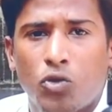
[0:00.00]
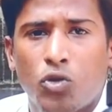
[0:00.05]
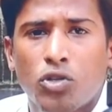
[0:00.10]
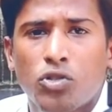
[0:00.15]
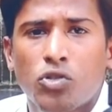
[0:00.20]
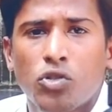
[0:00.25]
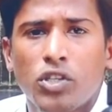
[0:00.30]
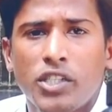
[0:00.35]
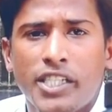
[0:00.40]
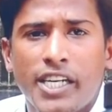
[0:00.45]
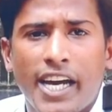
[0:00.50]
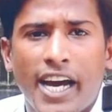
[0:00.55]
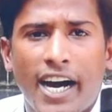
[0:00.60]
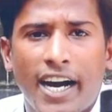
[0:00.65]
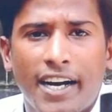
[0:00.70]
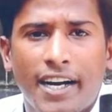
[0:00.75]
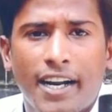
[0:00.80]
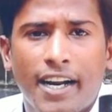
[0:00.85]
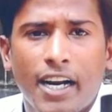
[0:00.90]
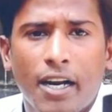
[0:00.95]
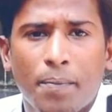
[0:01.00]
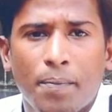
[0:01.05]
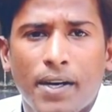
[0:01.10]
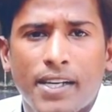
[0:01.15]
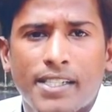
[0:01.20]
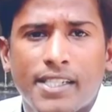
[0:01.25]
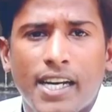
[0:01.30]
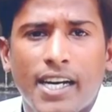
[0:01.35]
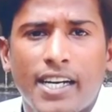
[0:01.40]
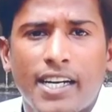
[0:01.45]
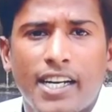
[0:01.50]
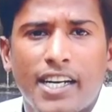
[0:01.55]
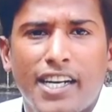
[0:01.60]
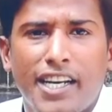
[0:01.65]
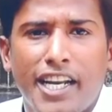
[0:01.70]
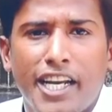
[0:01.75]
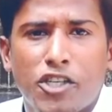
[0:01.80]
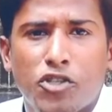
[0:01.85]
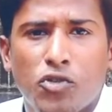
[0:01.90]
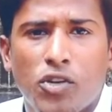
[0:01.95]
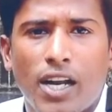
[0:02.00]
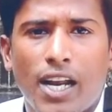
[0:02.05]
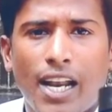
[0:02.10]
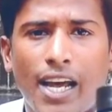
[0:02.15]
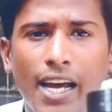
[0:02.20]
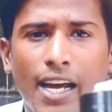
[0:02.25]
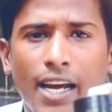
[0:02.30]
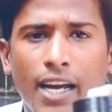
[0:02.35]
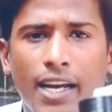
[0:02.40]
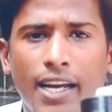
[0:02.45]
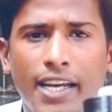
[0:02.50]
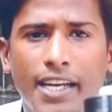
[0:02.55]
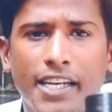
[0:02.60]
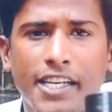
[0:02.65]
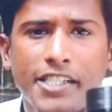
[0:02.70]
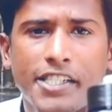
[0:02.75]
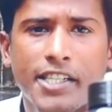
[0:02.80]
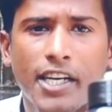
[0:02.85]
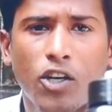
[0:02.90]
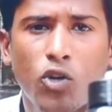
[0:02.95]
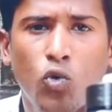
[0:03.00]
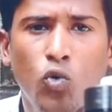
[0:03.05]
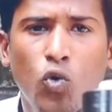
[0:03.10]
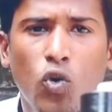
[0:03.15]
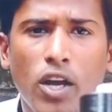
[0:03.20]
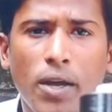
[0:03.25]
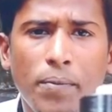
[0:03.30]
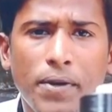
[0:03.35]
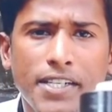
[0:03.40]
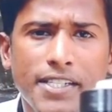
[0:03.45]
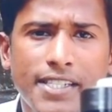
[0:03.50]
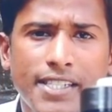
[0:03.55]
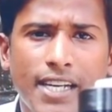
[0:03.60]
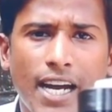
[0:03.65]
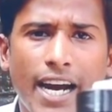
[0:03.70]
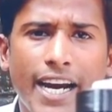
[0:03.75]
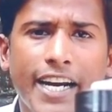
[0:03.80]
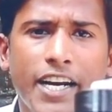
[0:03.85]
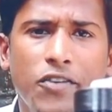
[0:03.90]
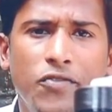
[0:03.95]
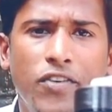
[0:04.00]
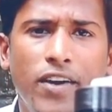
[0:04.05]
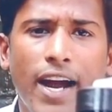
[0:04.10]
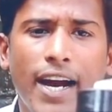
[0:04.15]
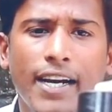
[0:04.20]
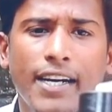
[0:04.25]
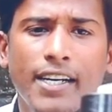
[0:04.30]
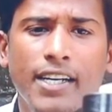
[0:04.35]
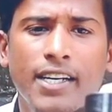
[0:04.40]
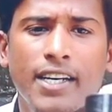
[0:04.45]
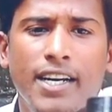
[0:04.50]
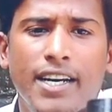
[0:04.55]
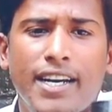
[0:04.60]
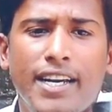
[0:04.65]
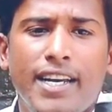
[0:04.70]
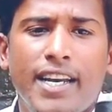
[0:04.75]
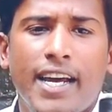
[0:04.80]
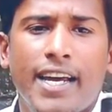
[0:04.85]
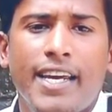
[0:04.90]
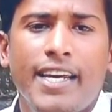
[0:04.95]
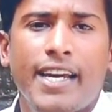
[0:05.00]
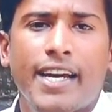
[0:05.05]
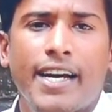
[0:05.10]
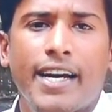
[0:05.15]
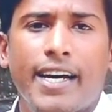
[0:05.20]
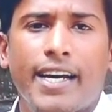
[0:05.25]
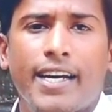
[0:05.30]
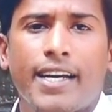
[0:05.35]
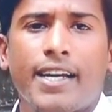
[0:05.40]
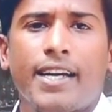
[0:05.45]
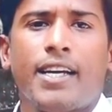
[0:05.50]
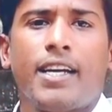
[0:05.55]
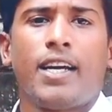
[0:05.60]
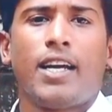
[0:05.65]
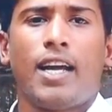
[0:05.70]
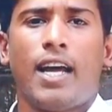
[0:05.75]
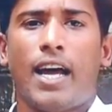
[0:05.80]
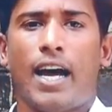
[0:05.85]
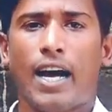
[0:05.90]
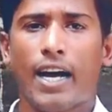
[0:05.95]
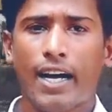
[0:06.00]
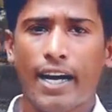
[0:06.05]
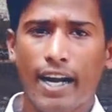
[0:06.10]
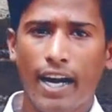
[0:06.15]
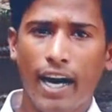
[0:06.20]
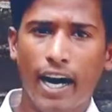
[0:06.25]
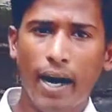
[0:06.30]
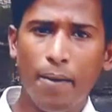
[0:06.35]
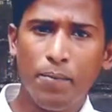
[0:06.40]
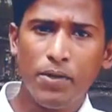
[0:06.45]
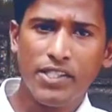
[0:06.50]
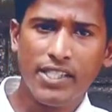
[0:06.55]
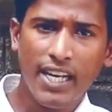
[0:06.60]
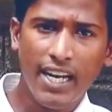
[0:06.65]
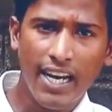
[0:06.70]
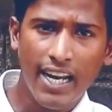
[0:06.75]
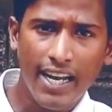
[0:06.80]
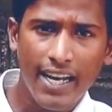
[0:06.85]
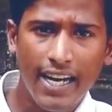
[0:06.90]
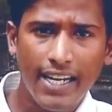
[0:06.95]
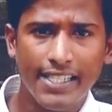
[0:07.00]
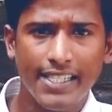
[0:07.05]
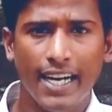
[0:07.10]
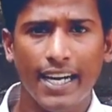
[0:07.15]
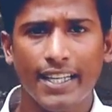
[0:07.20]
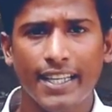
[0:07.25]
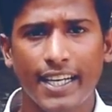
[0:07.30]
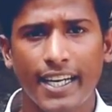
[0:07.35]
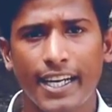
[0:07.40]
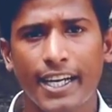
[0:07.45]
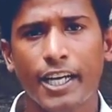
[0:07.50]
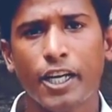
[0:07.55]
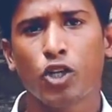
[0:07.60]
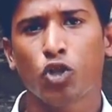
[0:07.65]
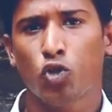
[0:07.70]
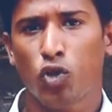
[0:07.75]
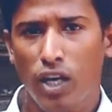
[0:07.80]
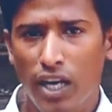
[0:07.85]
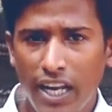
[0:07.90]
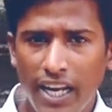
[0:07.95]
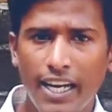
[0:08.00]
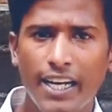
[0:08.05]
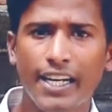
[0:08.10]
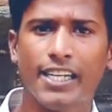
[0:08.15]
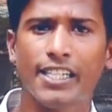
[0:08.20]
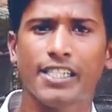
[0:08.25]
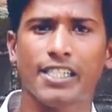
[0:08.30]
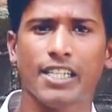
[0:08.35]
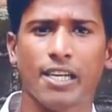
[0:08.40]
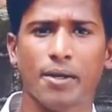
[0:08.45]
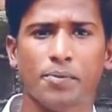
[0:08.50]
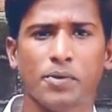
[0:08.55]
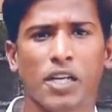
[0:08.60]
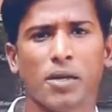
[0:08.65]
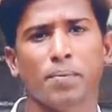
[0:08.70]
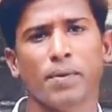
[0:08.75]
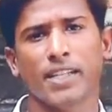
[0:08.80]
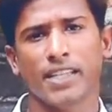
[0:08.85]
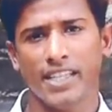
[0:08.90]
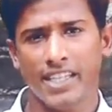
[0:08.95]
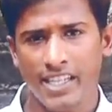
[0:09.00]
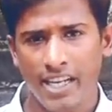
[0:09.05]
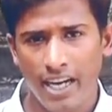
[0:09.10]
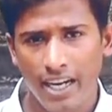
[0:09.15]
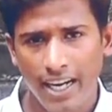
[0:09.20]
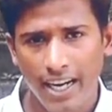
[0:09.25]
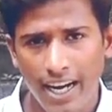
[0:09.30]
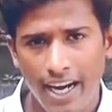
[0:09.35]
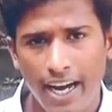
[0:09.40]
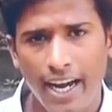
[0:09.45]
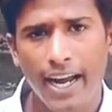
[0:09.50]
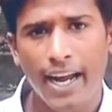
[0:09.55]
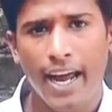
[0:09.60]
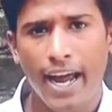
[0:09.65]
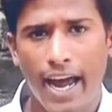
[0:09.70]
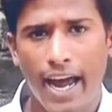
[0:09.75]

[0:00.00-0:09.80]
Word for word: दोस्तों ये हंड्रेड नेचुरल है इसका कोई भी साइड इफेक्ट नहीं है अगर आप इसे लेना चाहते हैं तो लिंक डिस्क्रिप्शन में दिया गया है